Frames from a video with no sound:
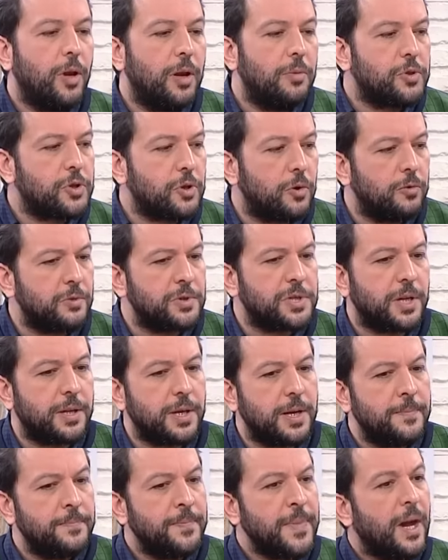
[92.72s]
böyle bir şey olunca
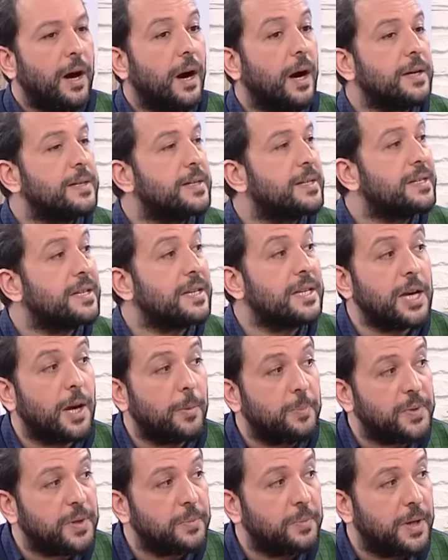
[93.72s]
da haksızlık
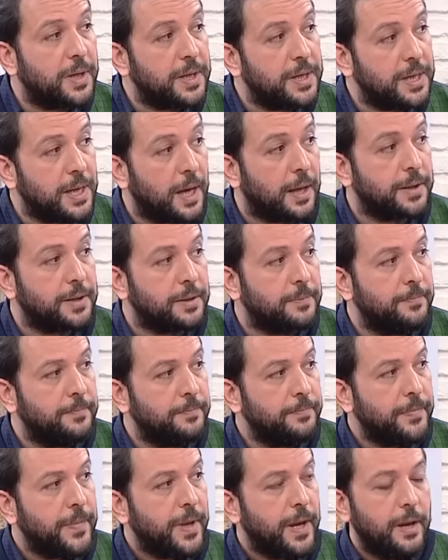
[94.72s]
yaptığıma inandım.
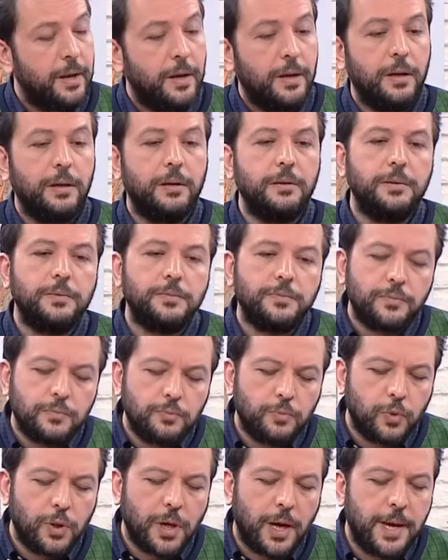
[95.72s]
Tabii bu
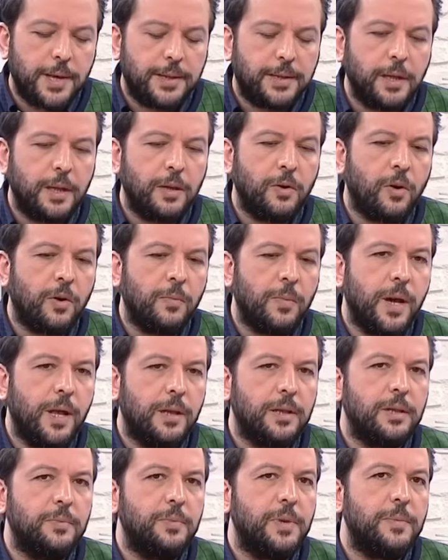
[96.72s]
normaldir. Bu gayet yani... de
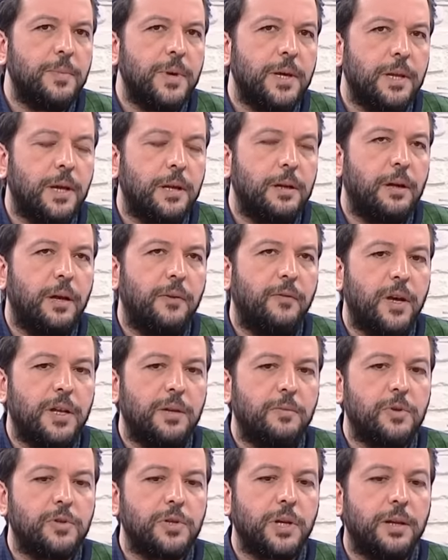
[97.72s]
normaldir bilmeden
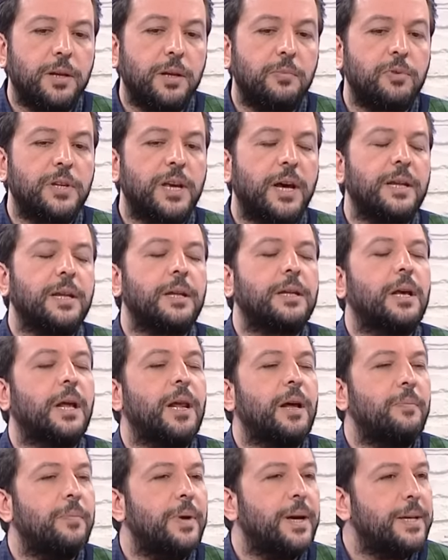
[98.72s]
efendime canı. Bu
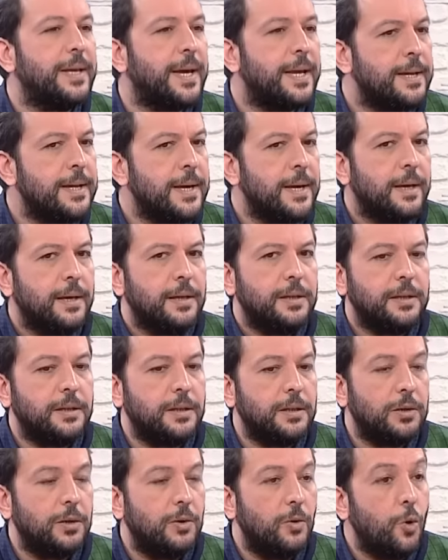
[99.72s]
Kenan Bey'den
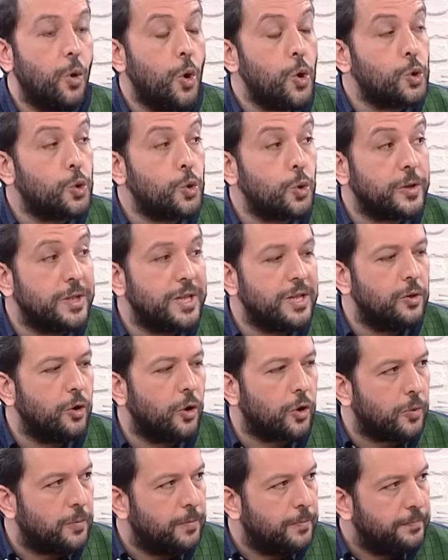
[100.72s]
e, özür
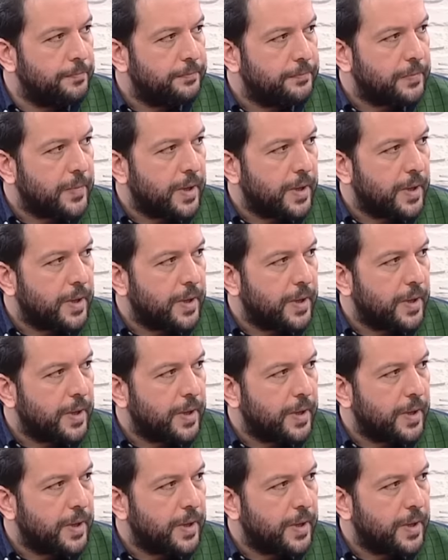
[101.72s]
diliyorum.